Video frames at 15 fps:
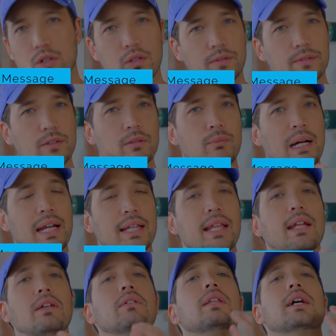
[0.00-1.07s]
ちょっと含まれ
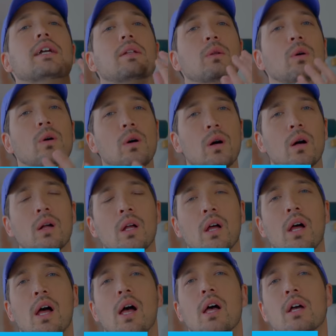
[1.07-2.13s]
ているんだけど、
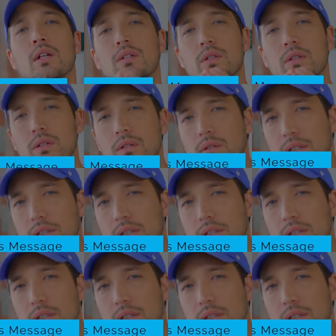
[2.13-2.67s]
その